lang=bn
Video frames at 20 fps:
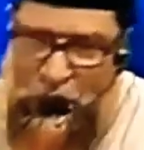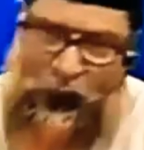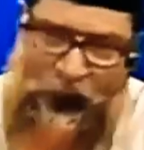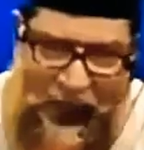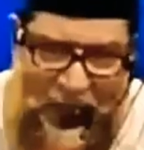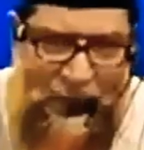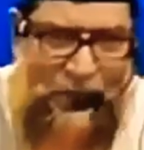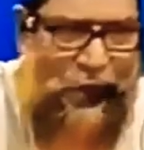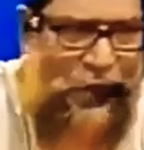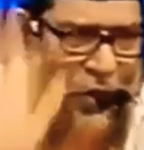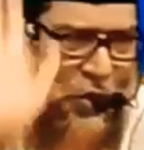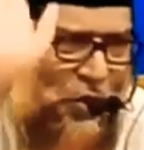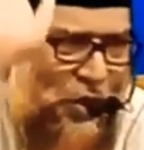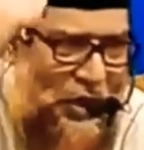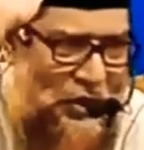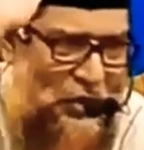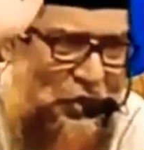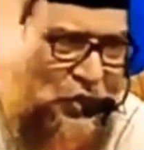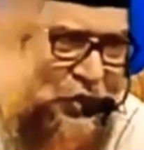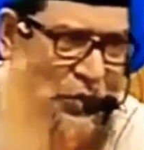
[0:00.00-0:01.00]
তুমি ভুল
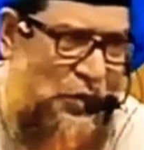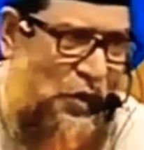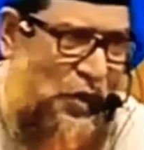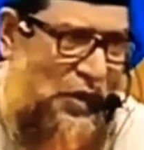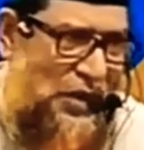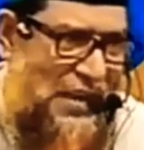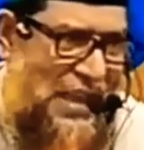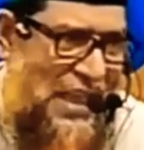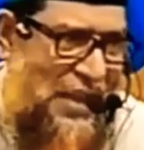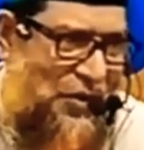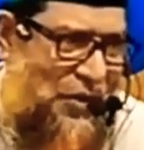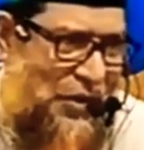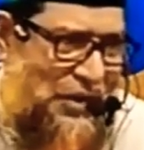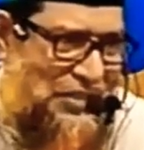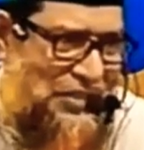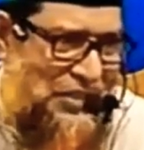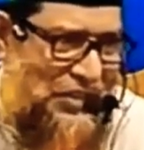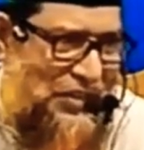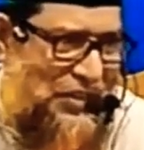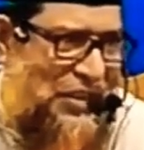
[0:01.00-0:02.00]
করেছো তুমি অন্যায়
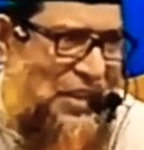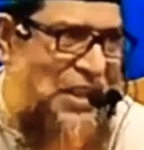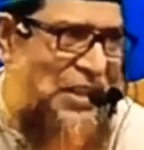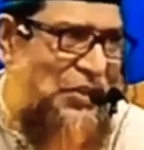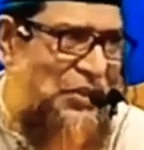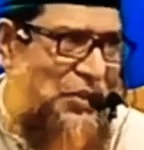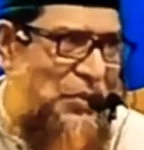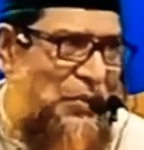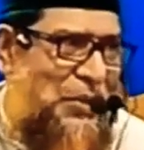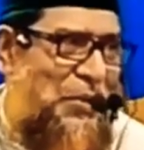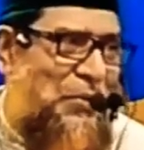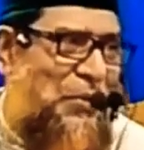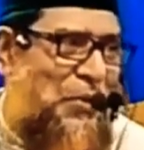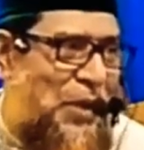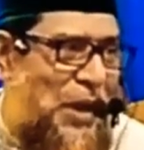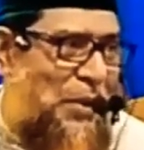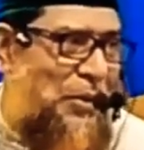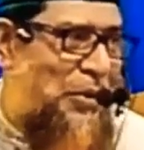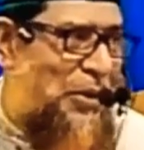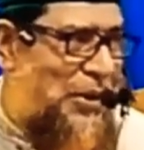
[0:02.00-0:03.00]
করেছো তুমি
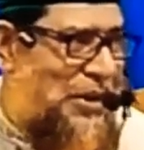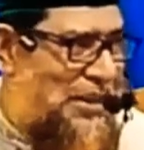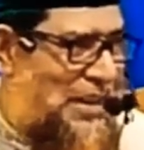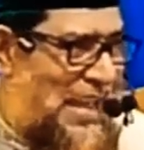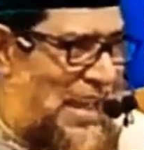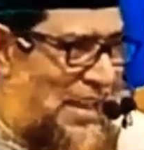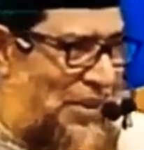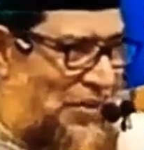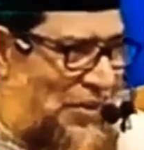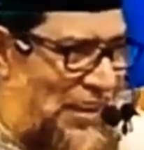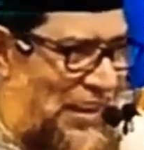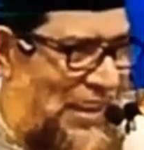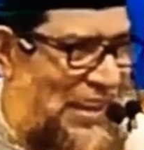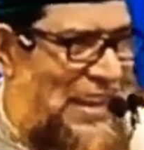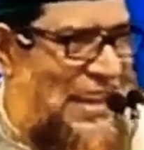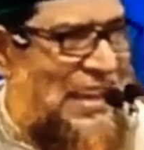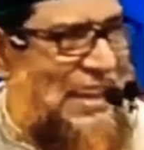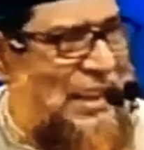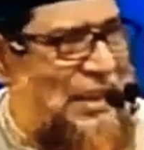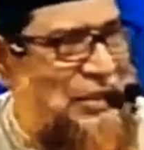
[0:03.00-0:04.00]
ভুল এবং অন্যায় করে
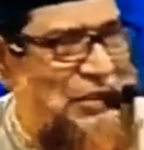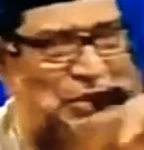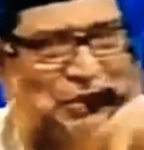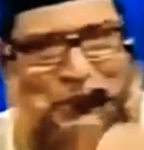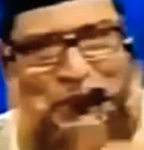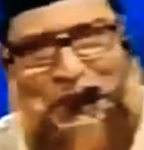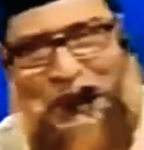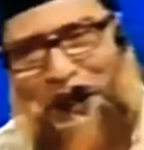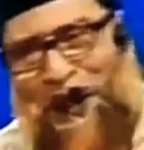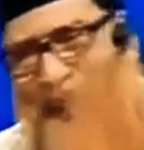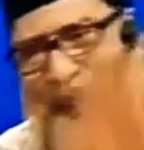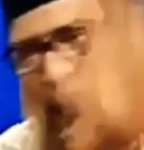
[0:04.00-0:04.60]
ইউসুফের